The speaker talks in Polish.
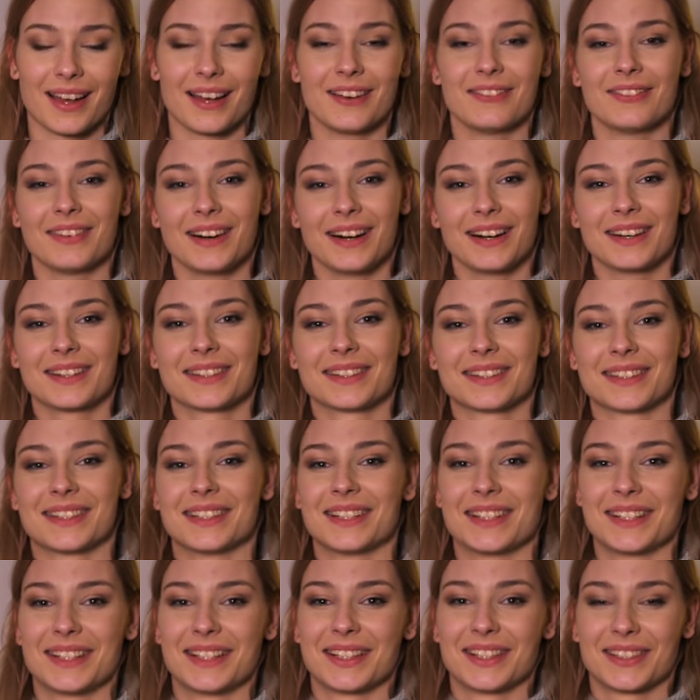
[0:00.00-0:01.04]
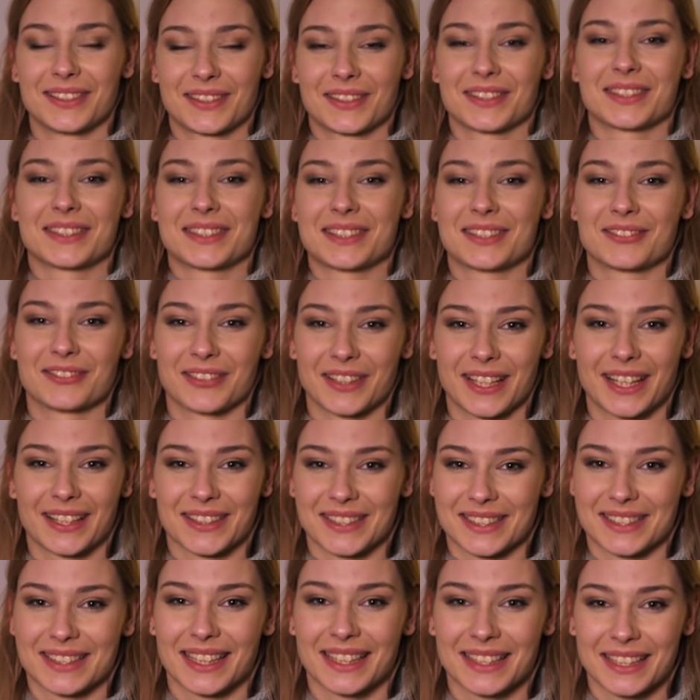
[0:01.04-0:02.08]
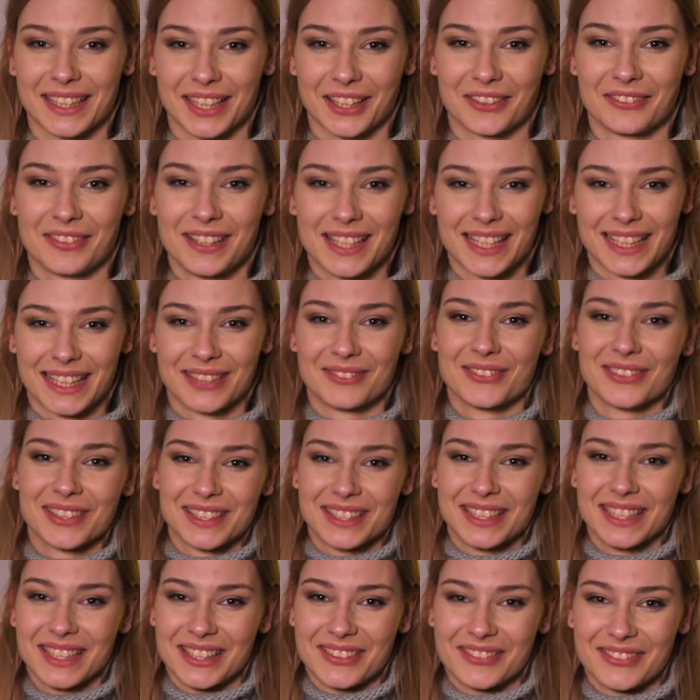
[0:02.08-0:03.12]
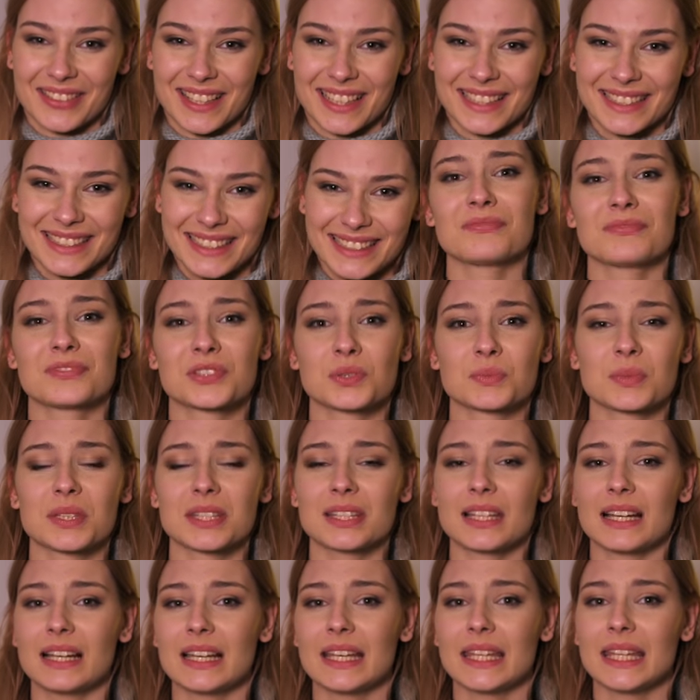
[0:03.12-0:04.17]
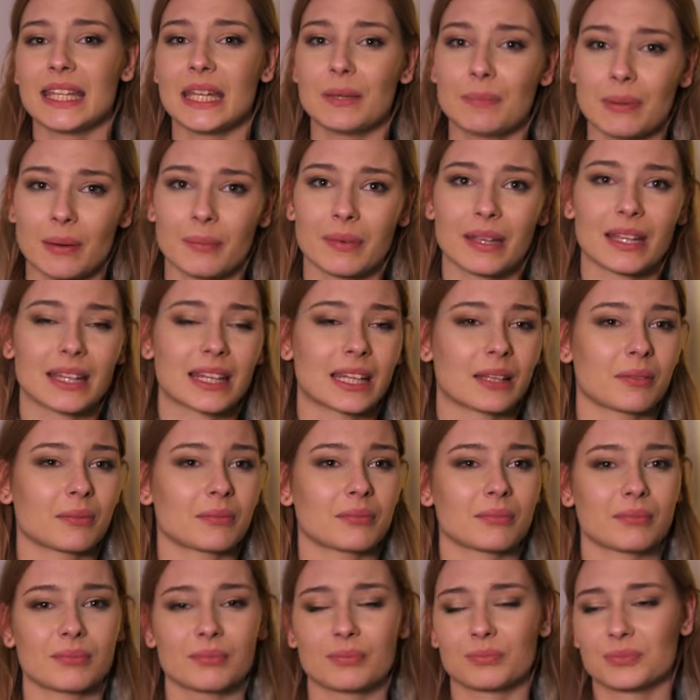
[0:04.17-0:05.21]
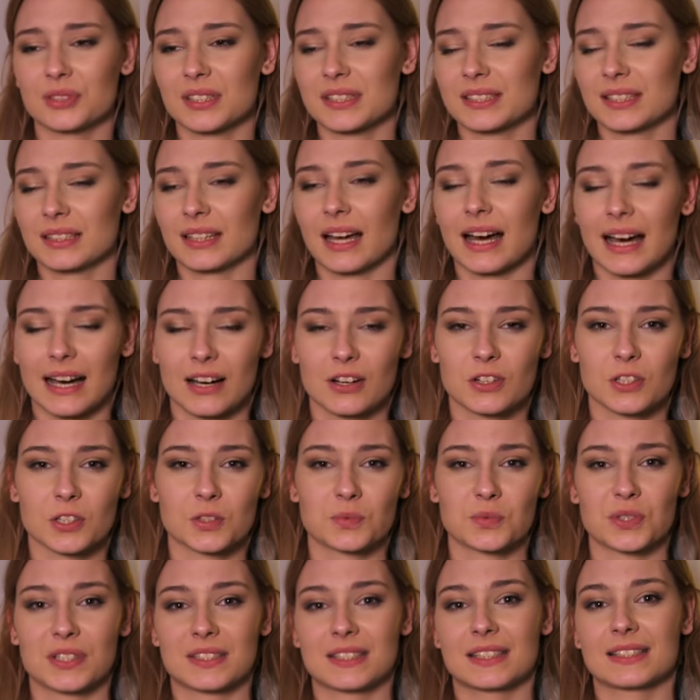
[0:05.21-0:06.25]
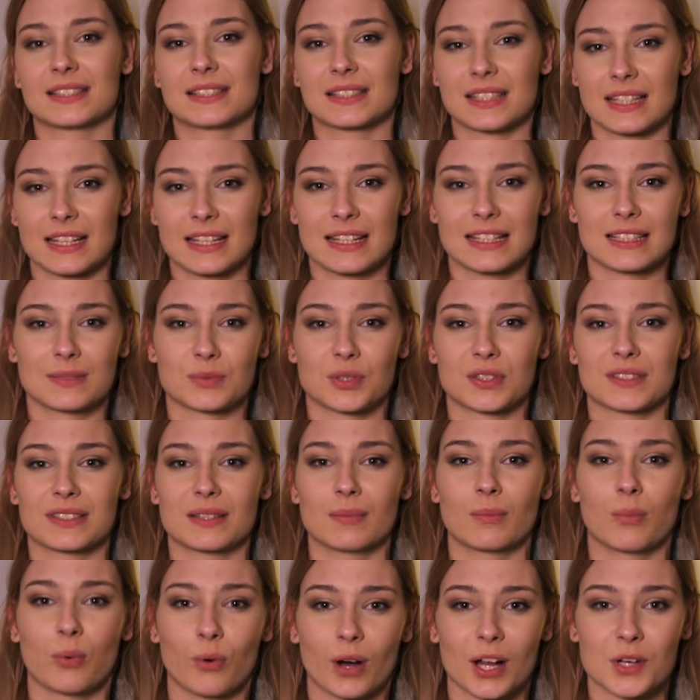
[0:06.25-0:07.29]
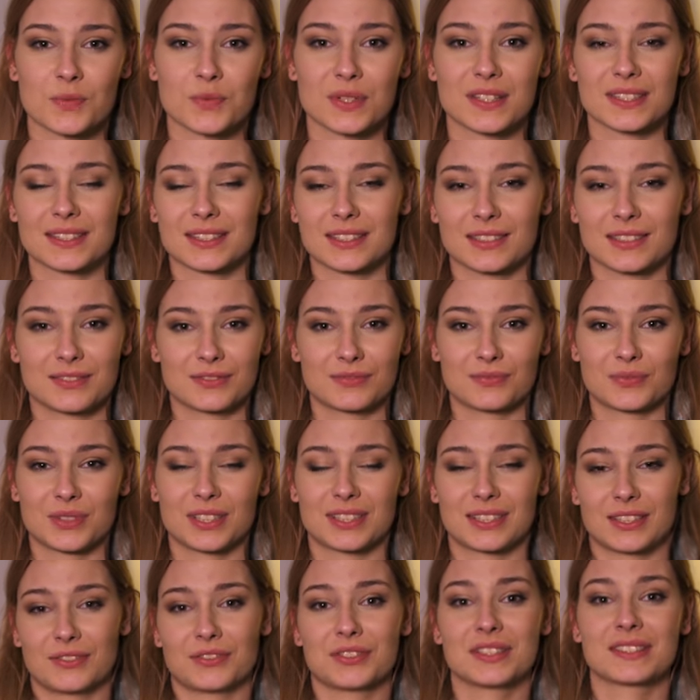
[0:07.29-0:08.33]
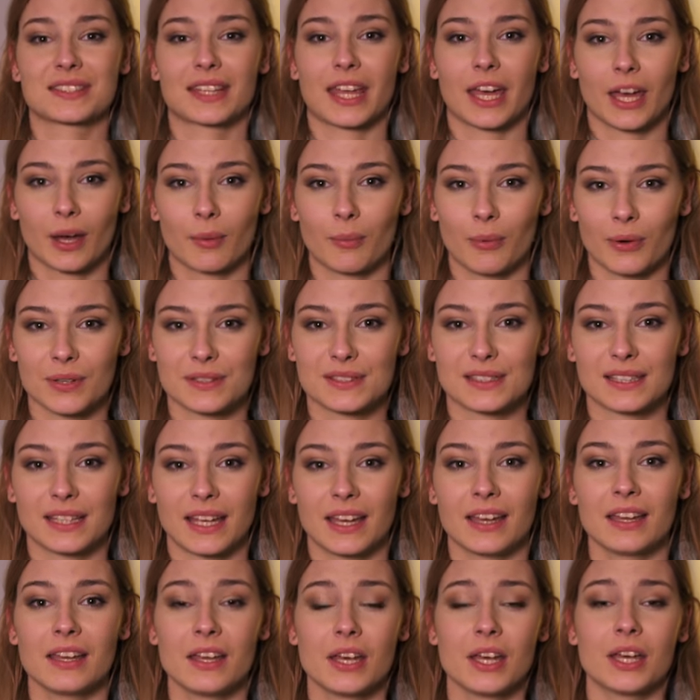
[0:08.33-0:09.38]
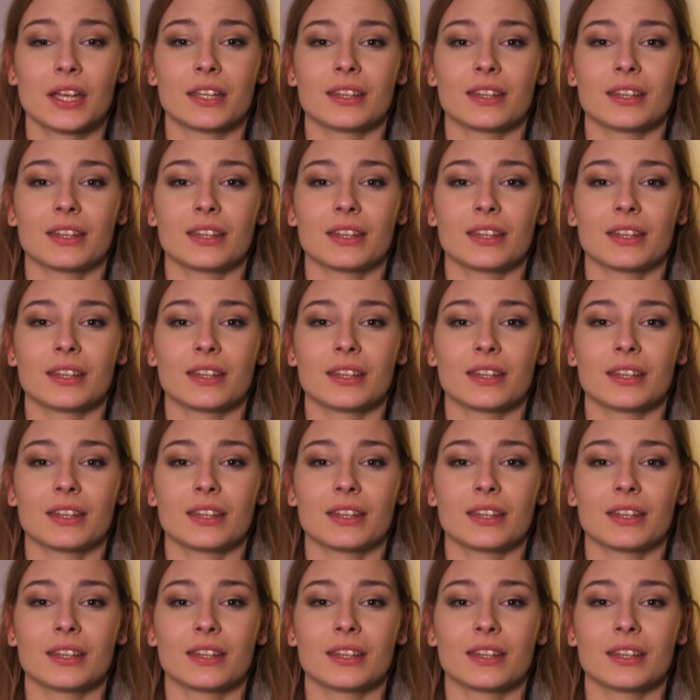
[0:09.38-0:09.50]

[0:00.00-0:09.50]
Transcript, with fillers: Ewa, to jest Twoja ostatnia chwila na modlitwę. W sumie dalej nie pamiętam przez ten chaos, przez ten stres, przez ten płacz, przez przez te wszystkie emocje.